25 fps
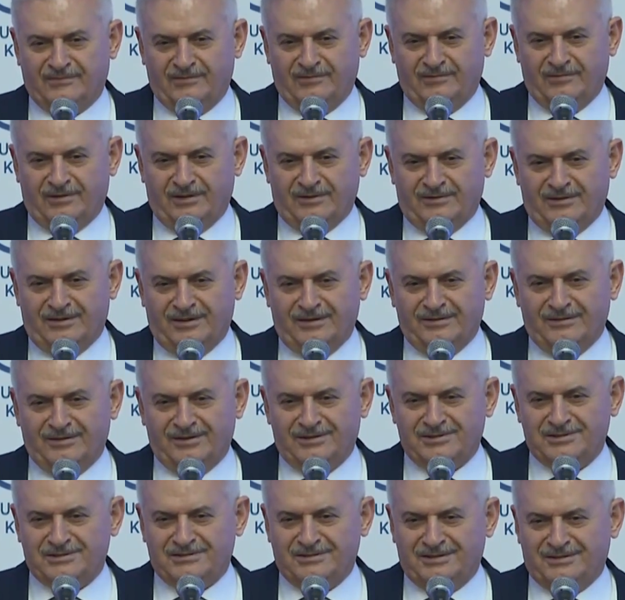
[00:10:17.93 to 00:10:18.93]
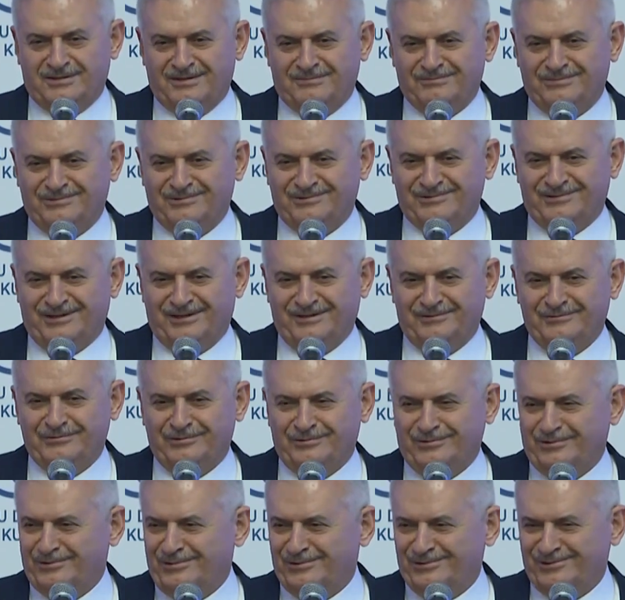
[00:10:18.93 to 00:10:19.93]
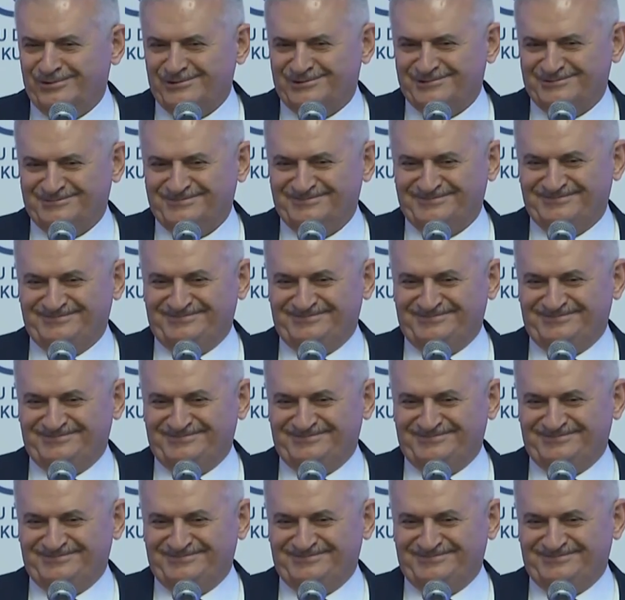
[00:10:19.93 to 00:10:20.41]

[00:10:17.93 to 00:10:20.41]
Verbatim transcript: Vatandaşlara buradan duyurulur.